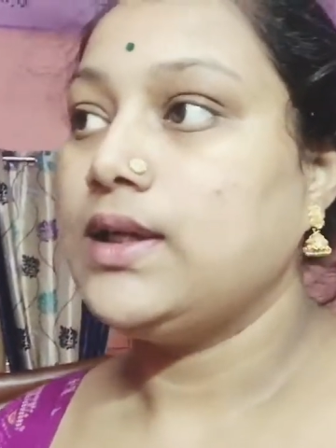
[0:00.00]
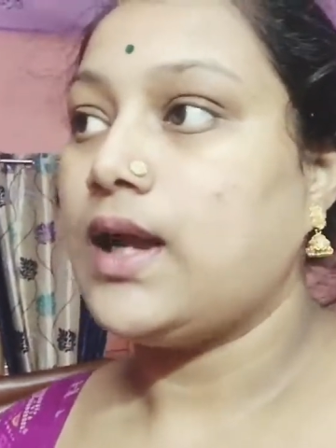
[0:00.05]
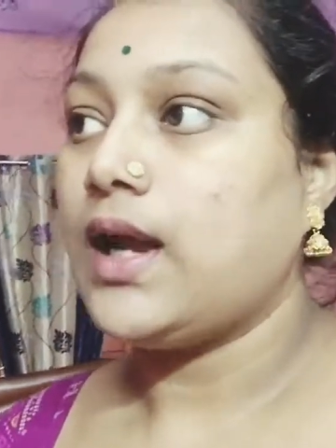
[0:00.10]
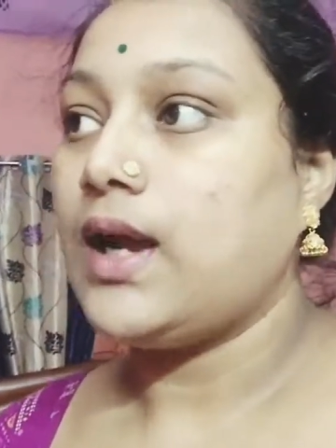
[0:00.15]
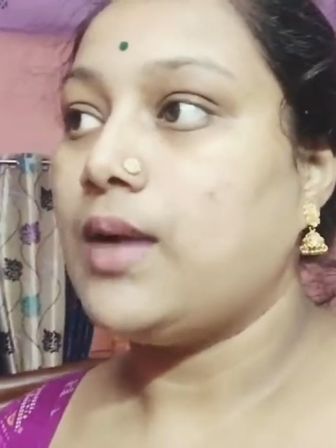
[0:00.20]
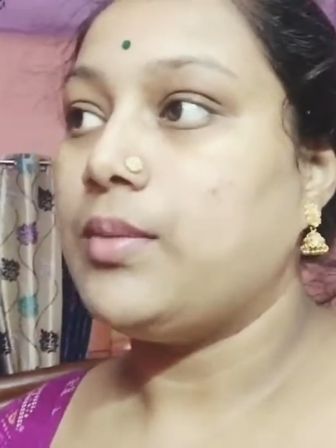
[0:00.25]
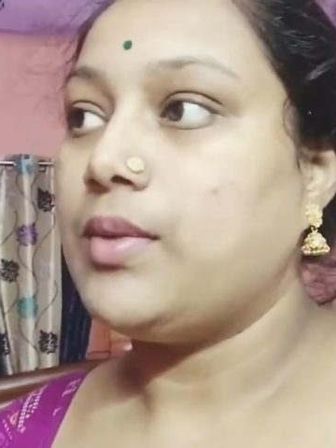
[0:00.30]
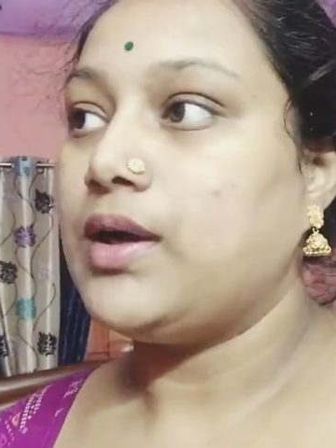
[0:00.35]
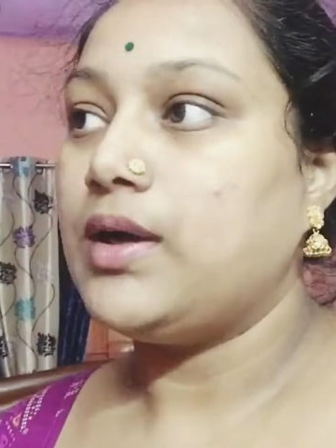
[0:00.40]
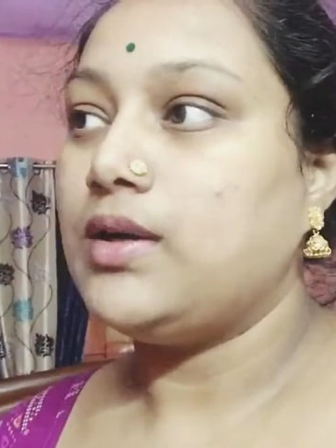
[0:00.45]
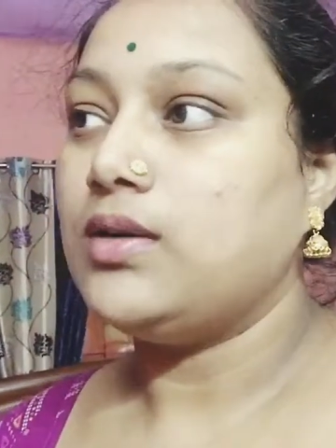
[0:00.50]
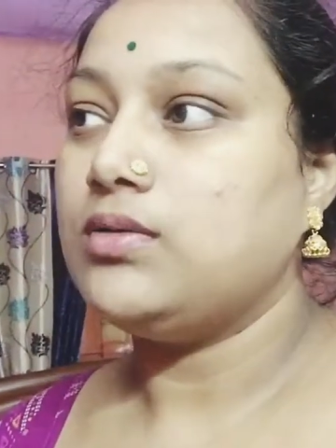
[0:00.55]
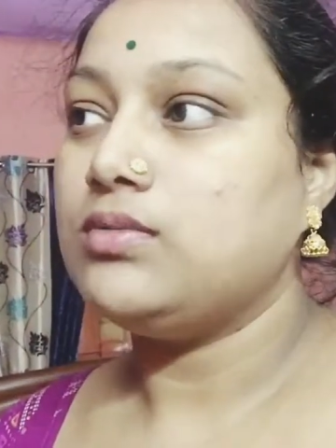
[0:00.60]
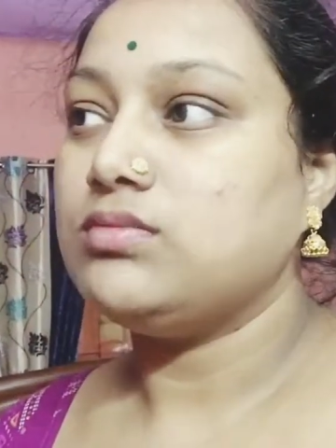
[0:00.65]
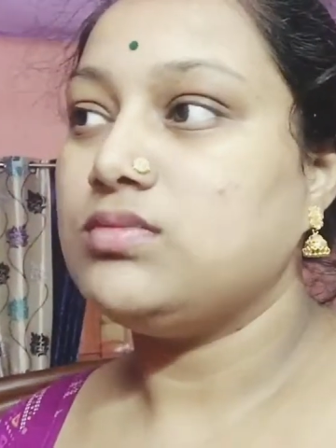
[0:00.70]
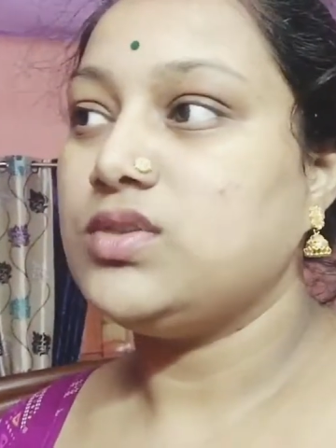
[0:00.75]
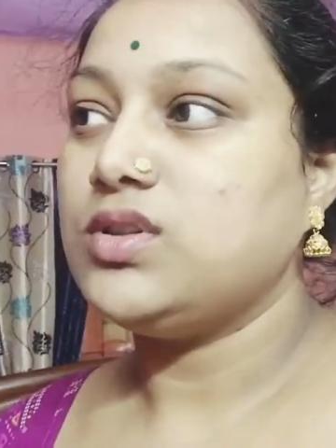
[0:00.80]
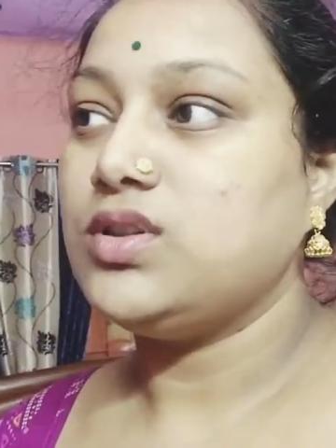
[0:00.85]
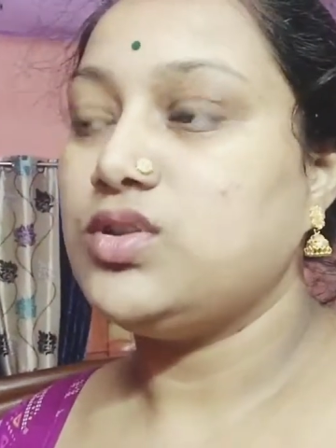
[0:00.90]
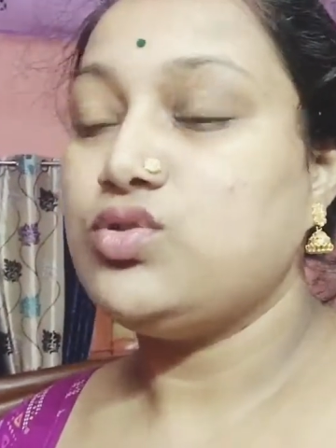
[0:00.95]
আমার
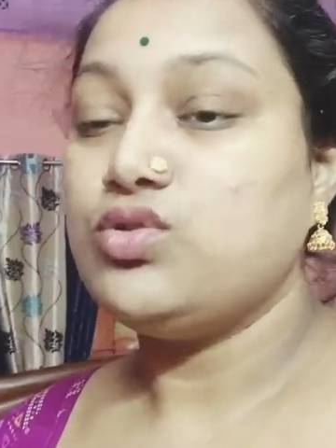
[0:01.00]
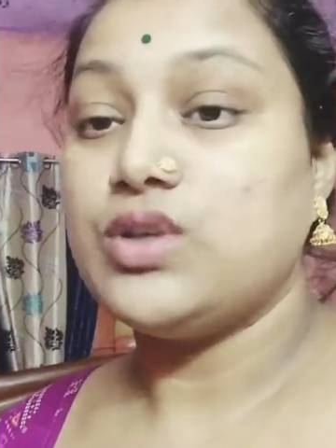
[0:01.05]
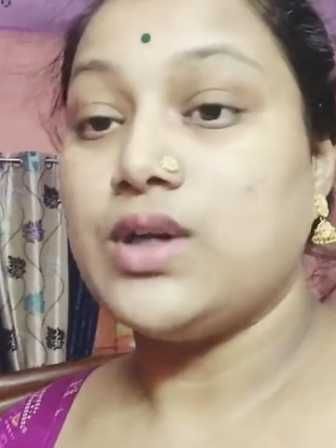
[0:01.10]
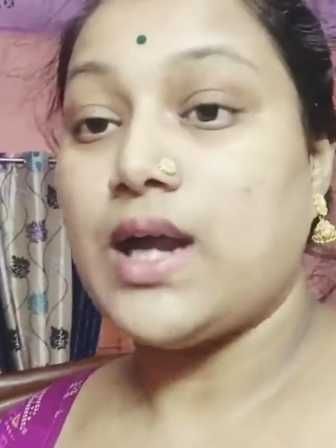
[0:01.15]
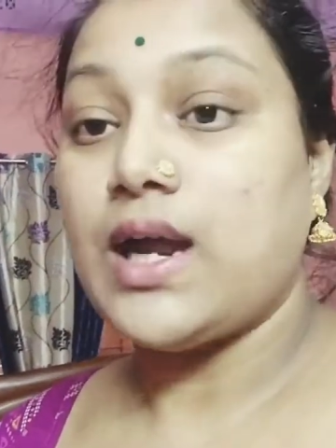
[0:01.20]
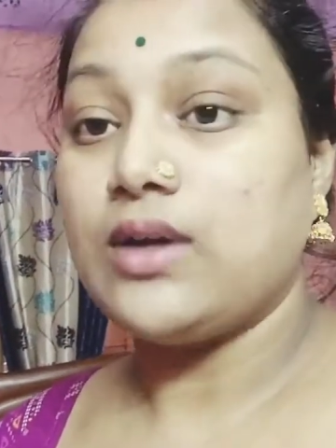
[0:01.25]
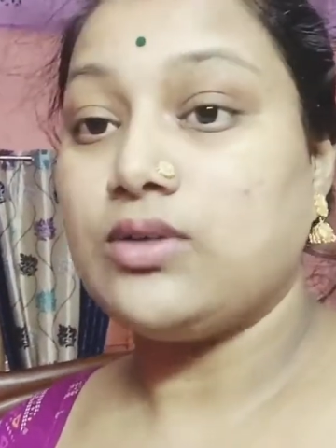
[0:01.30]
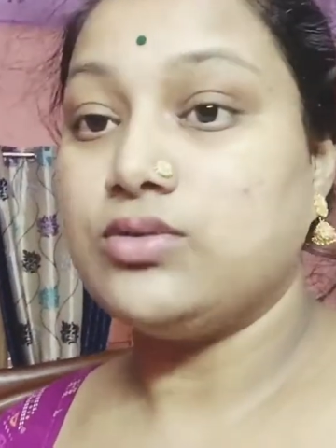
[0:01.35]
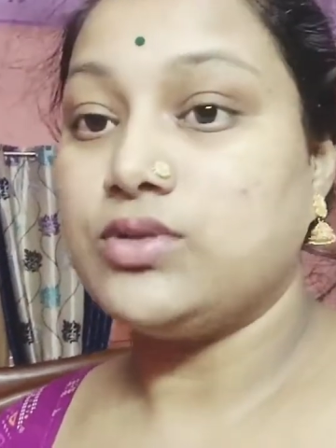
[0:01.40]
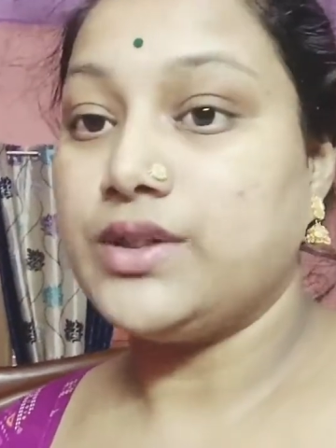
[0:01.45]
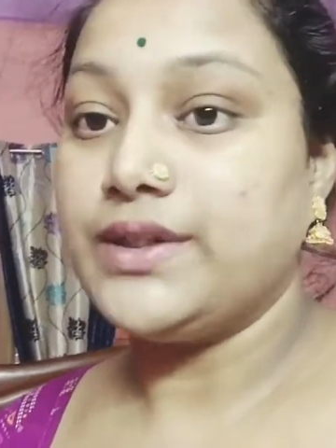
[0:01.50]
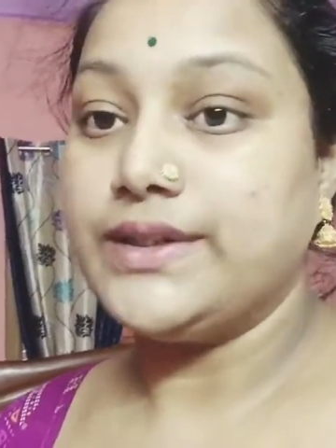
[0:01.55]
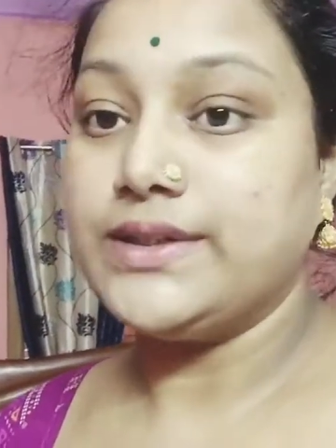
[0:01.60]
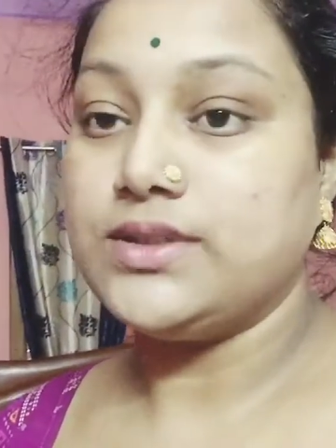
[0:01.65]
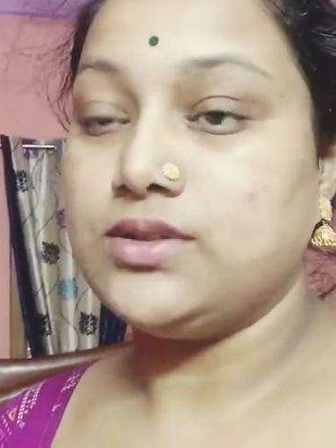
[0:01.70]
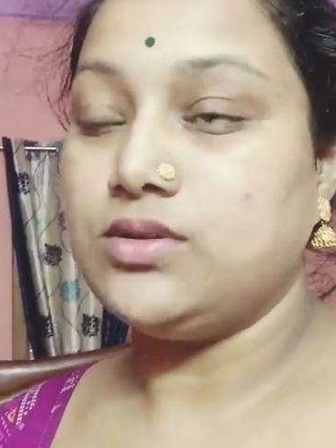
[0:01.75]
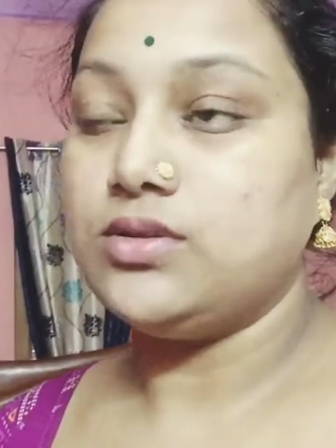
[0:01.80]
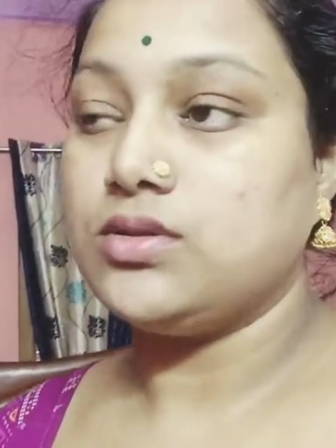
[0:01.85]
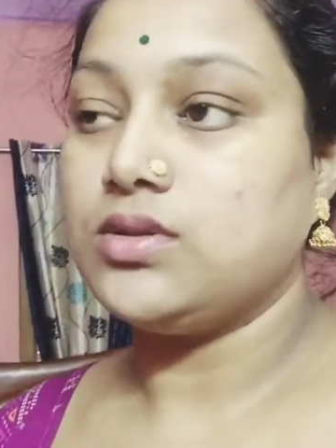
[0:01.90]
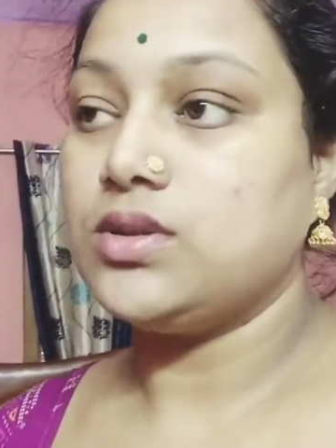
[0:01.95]
একটু রাগ উঠে
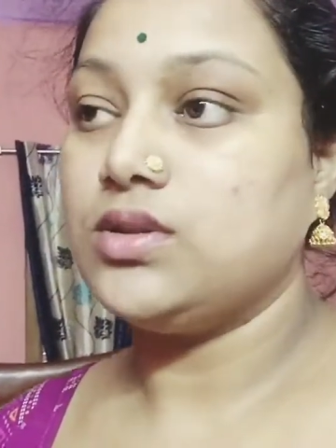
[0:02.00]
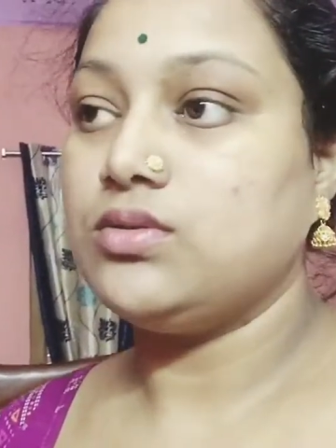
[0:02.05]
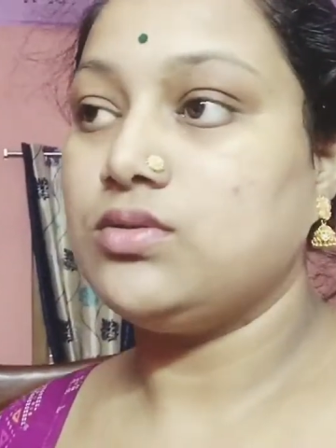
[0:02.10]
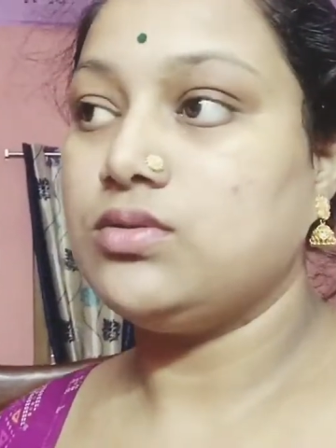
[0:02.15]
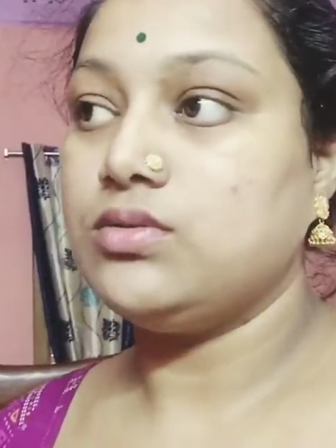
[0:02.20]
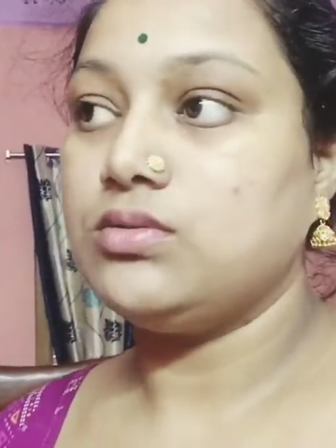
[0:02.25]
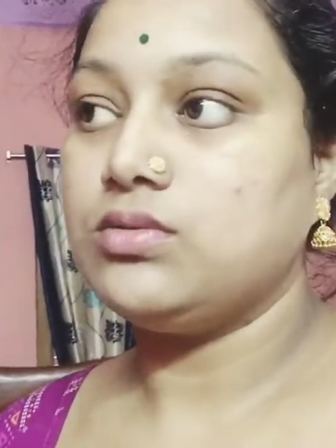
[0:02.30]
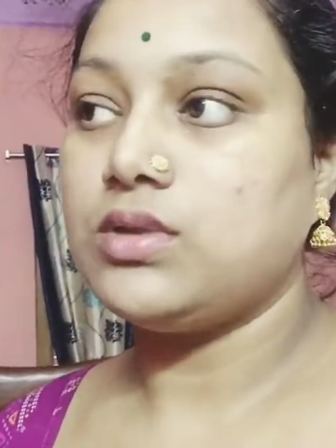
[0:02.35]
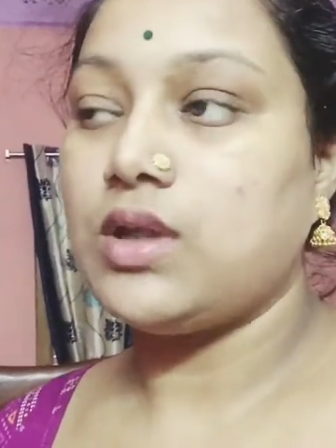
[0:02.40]
গেছিলো কিন্তু